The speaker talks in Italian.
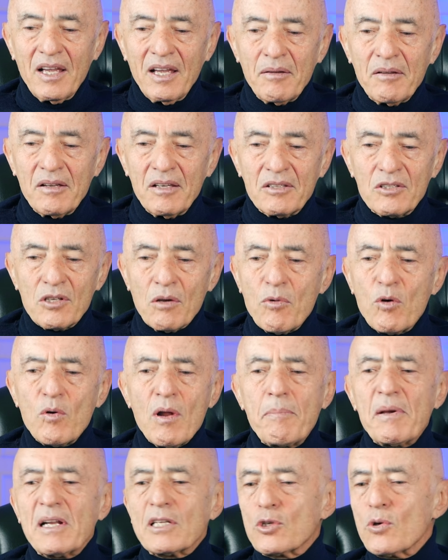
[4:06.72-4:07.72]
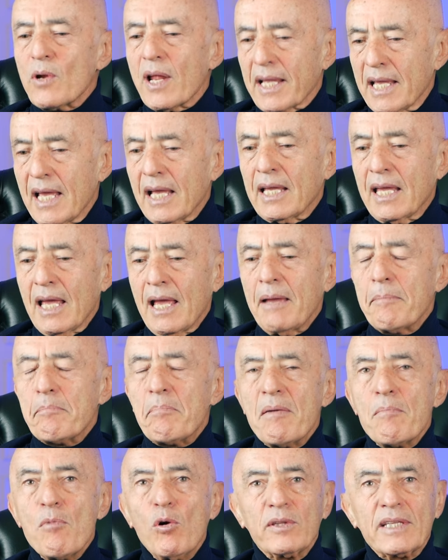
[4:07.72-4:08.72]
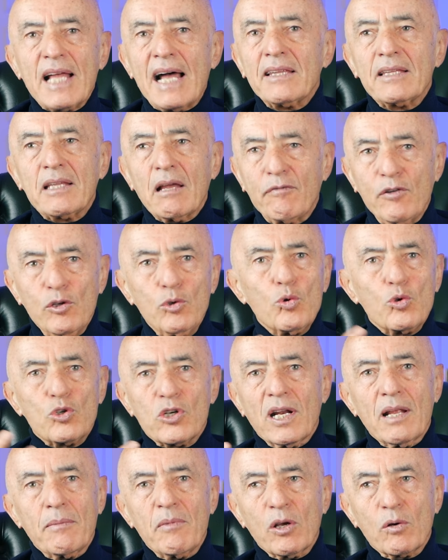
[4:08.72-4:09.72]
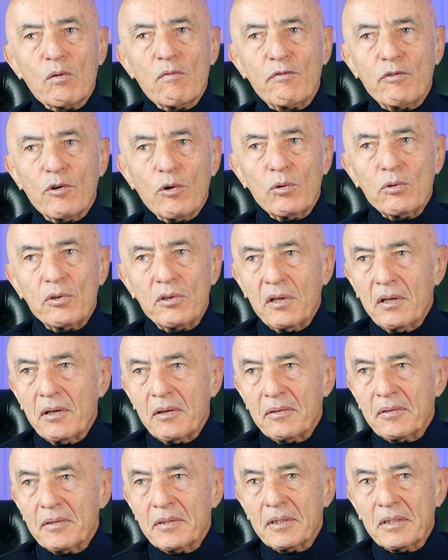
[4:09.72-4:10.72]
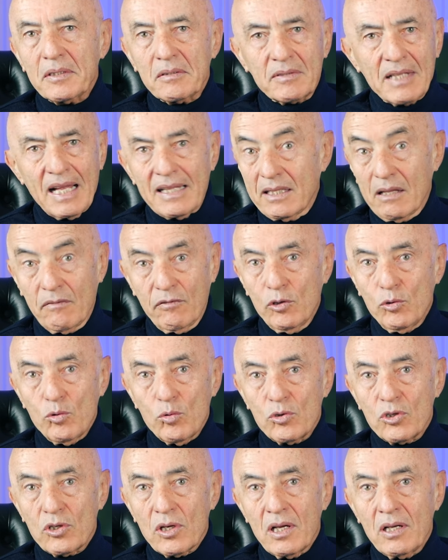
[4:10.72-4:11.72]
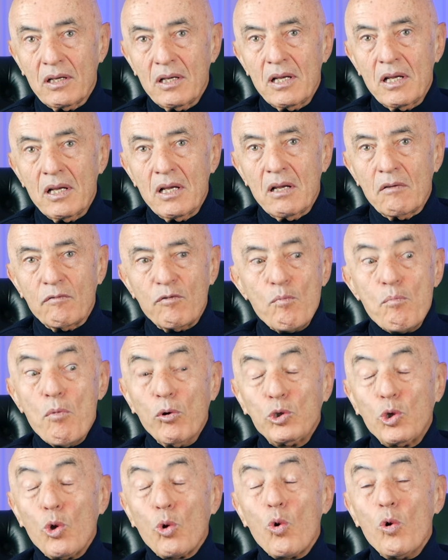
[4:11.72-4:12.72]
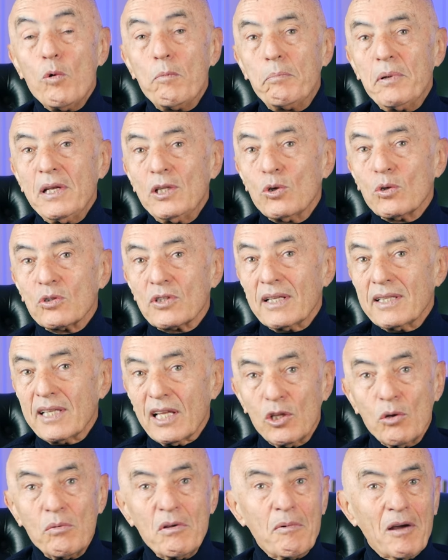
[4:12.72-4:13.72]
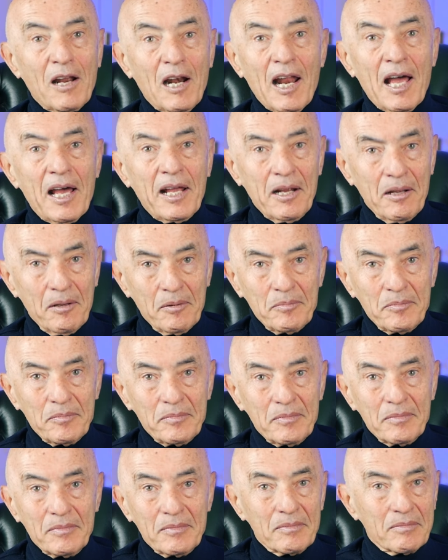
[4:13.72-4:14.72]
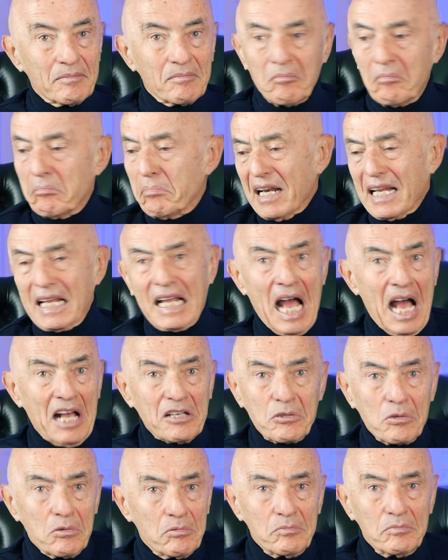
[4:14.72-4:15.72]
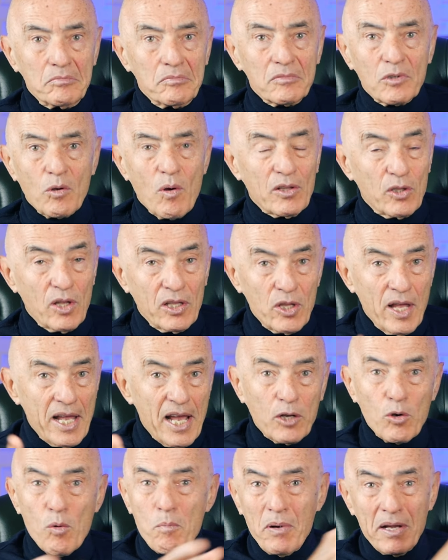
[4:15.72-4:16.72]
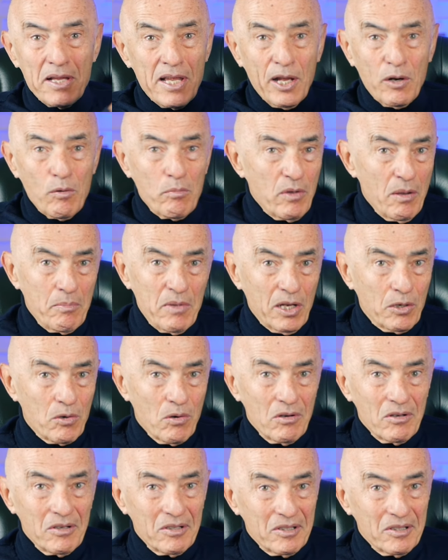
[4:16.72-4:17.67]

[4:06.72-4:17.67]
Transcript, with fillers: Eh, insomma, una persona che, che ebbe mo, tanta fiducia nei miei confronti, tanta fiducia. Fu molto colpito sentendomi parlare per caso, quando andai a accompagnare un mio amico,